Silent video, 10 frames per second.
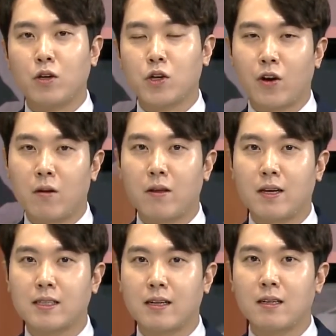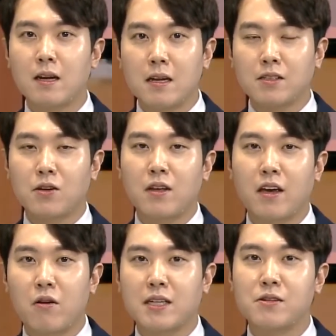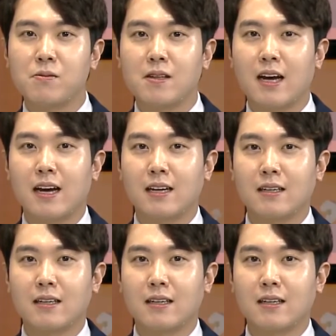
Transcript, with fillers: 저렴한 회사를 선택해 왔습니다.